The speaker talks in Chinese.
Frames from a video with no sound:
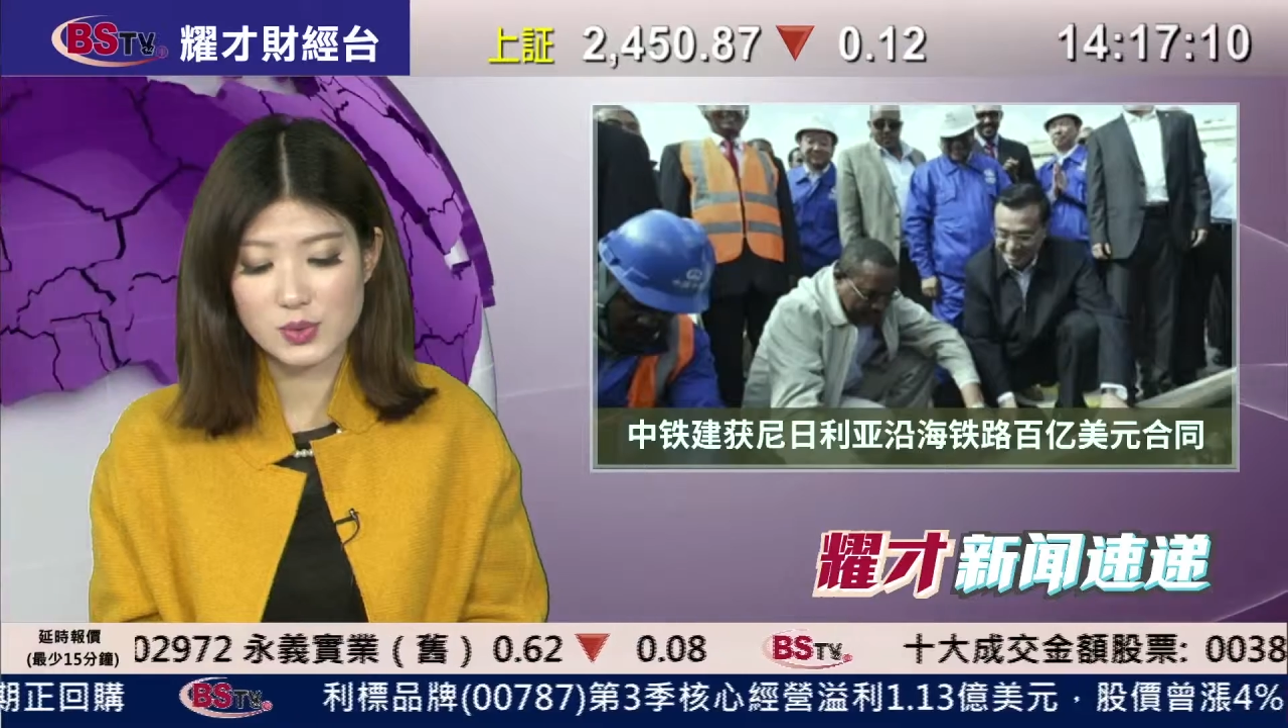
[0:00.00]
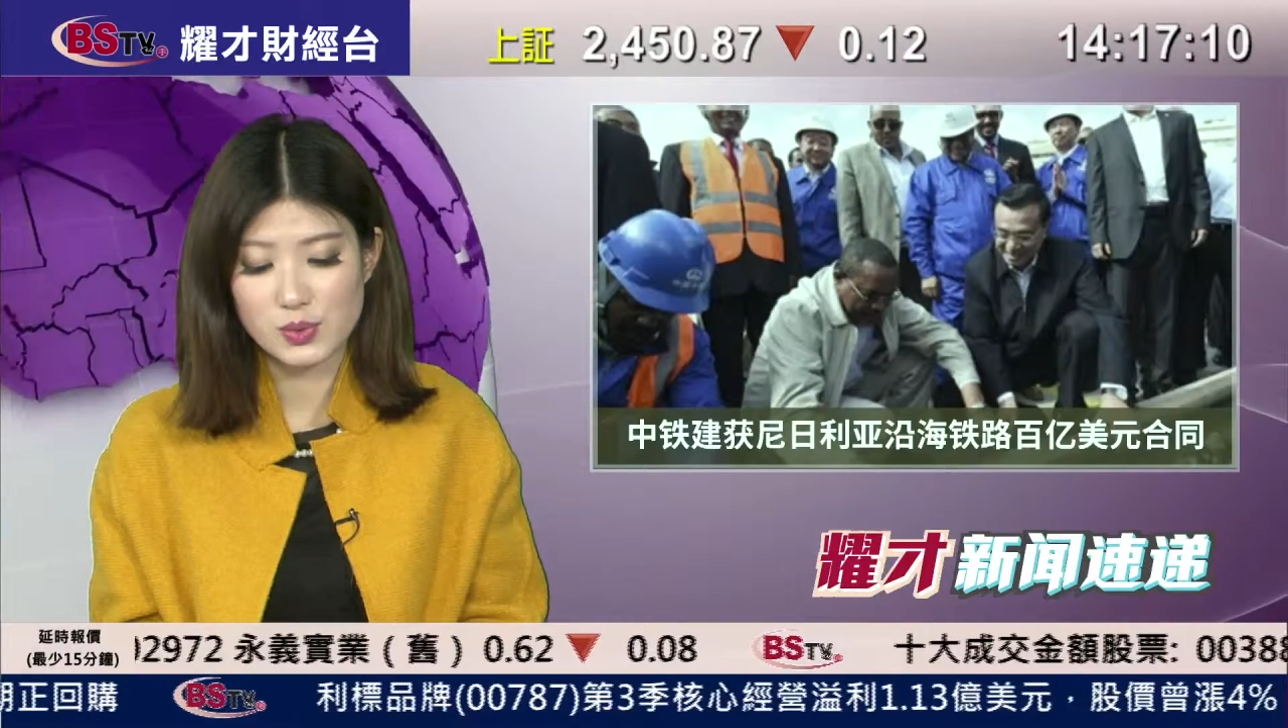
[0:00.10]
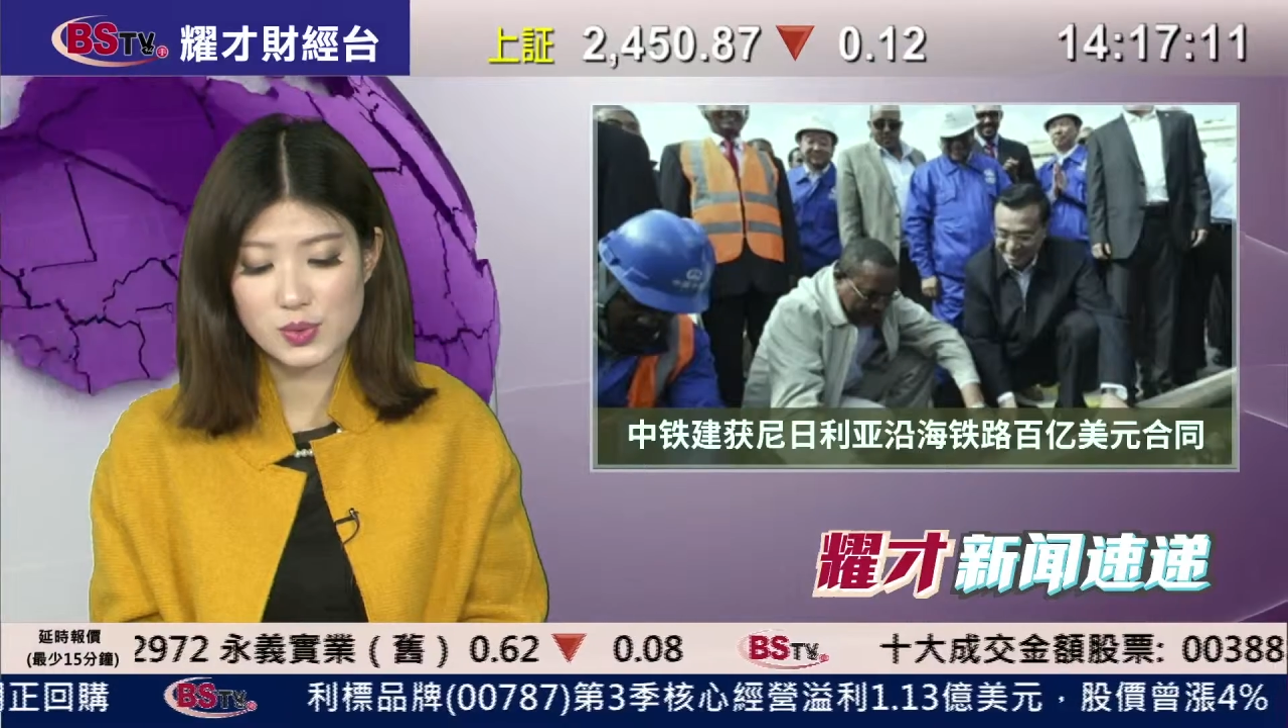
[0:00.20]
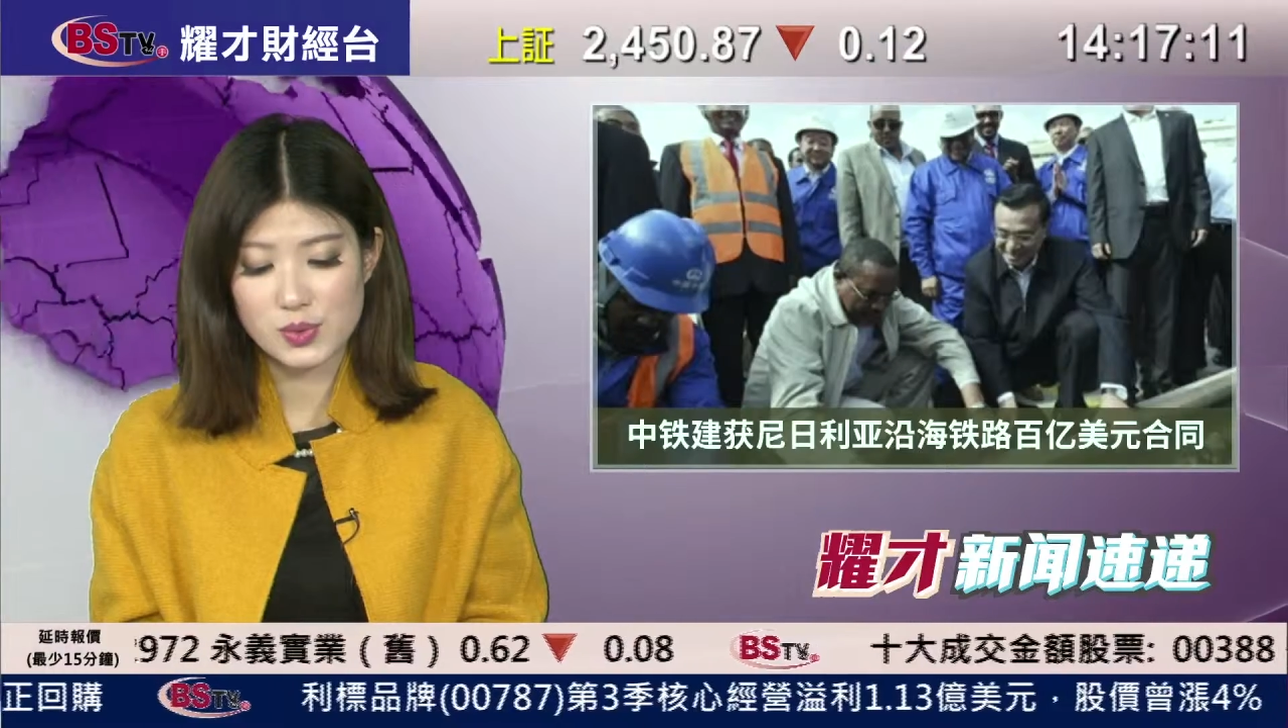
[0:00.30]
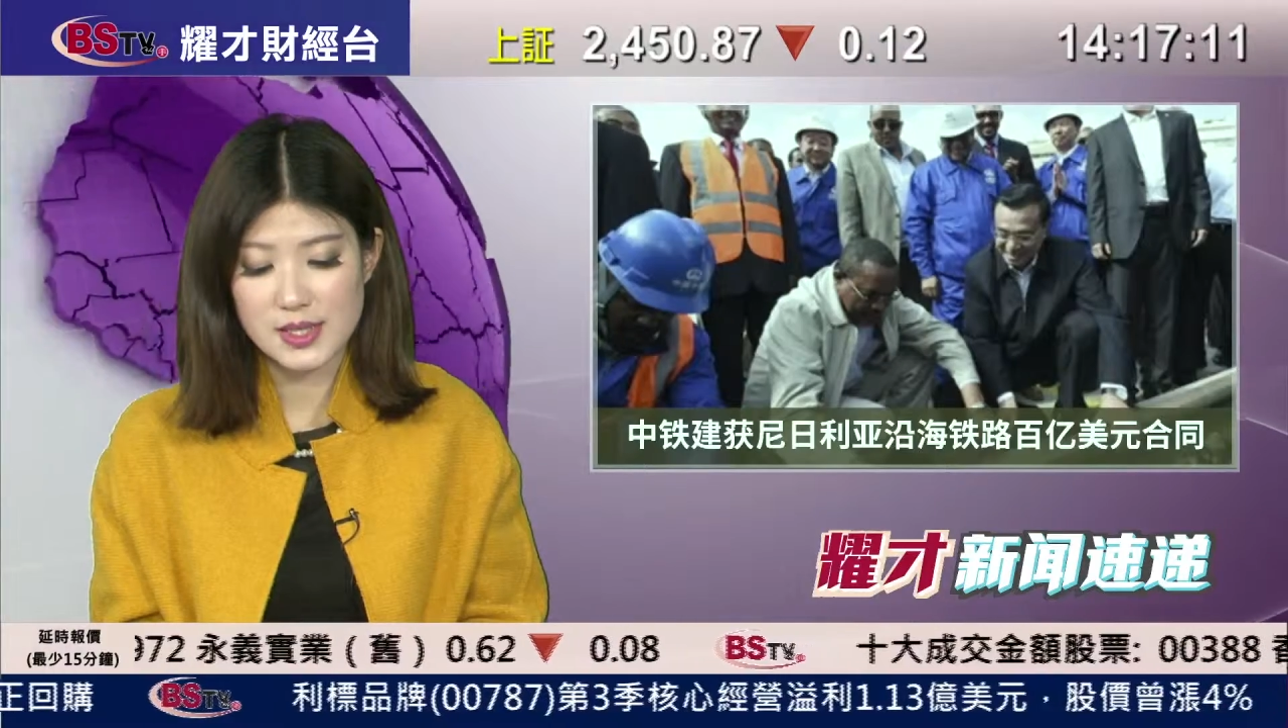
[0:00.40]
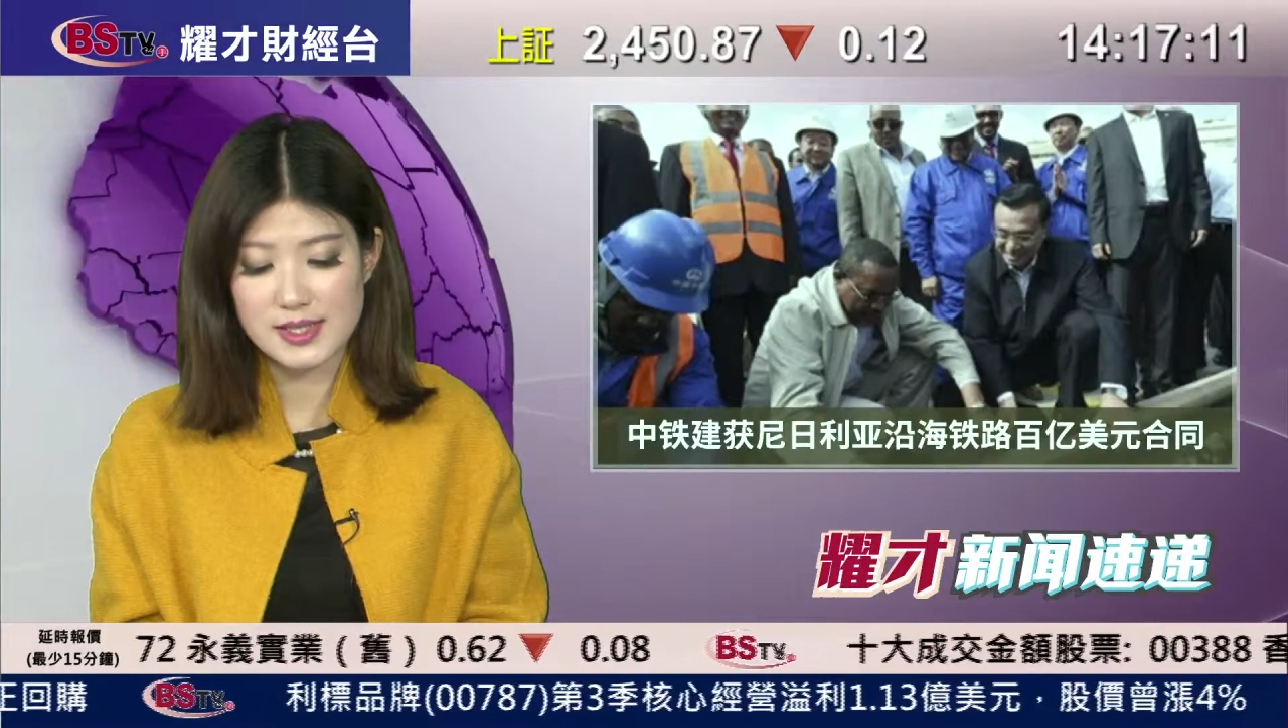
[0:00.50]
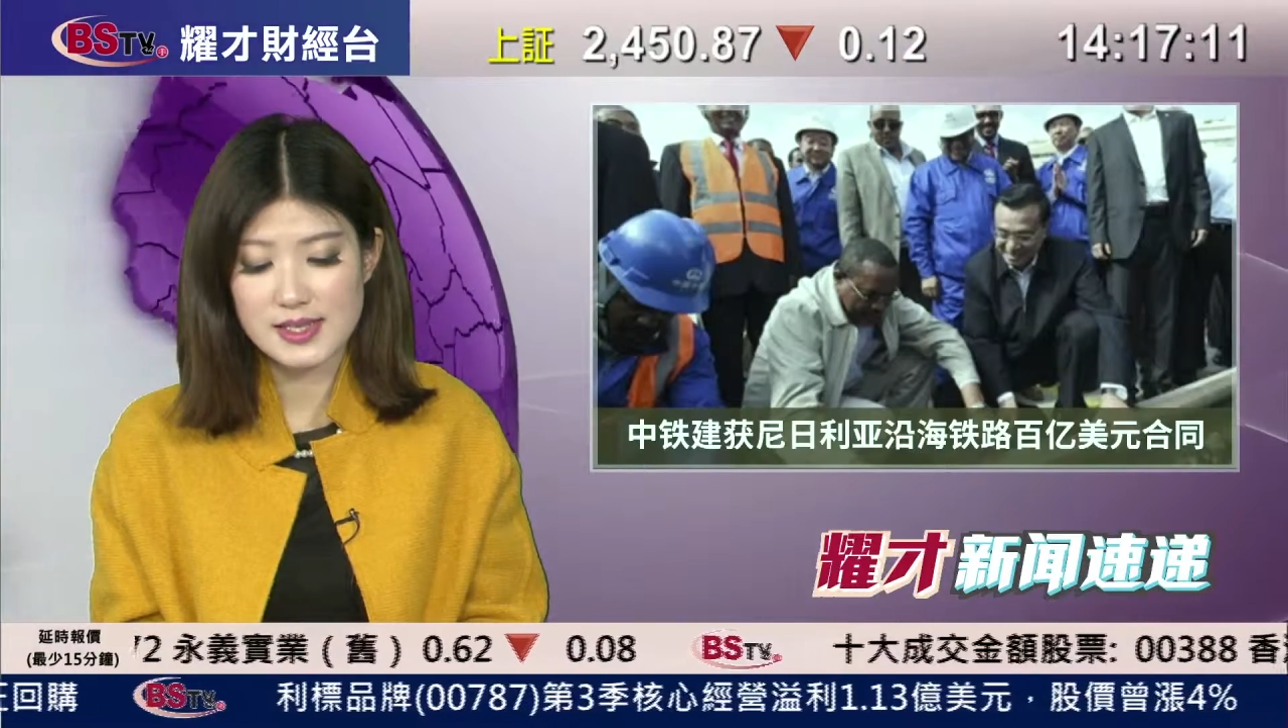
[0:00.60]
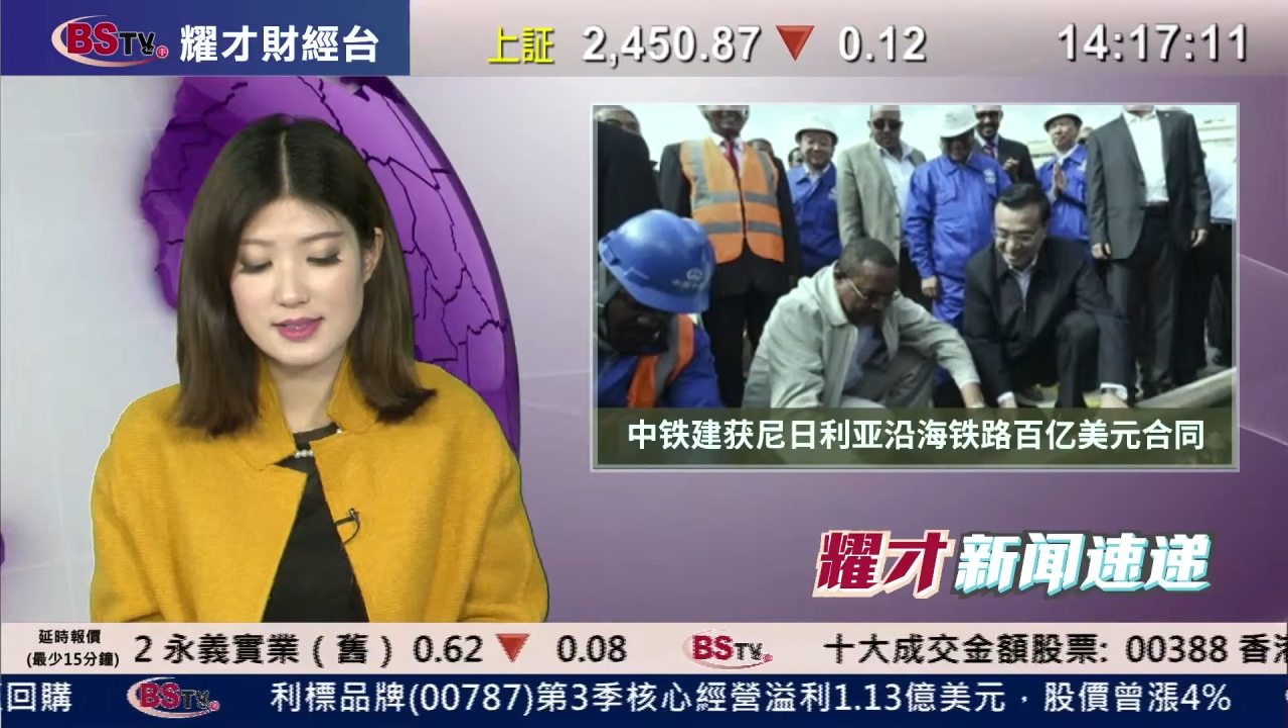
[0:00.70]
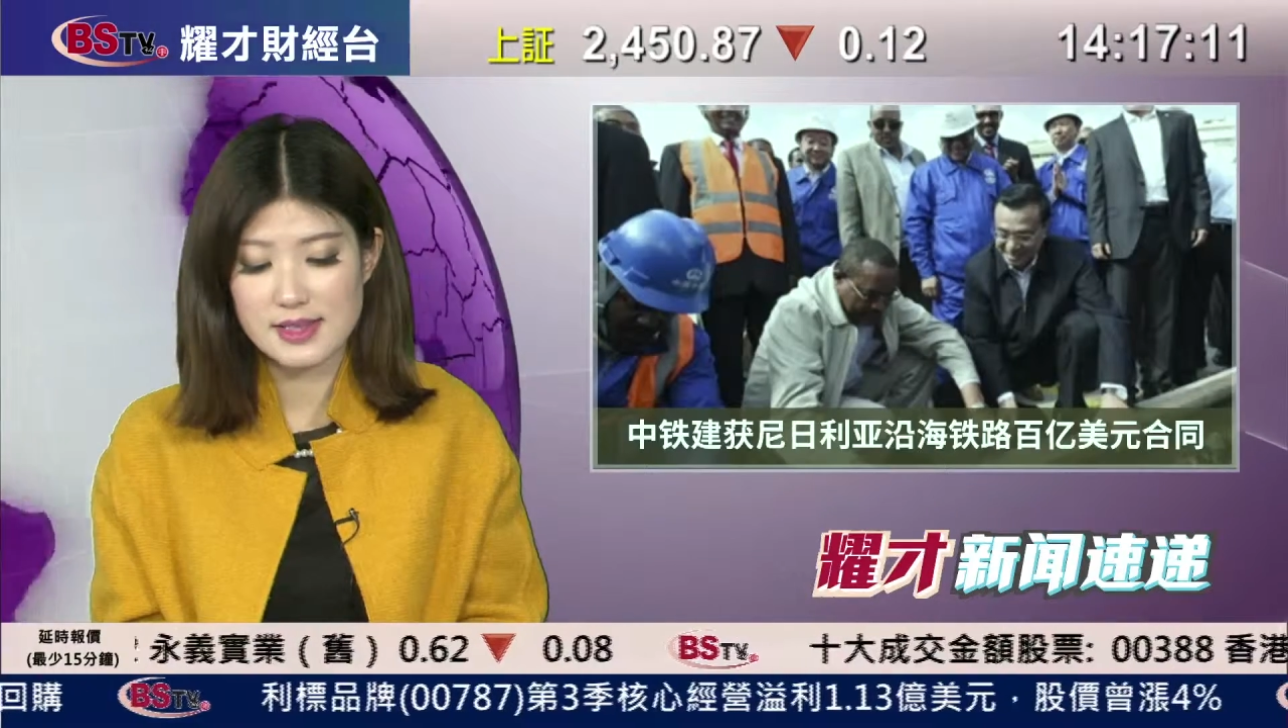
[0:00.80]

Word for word: 路全线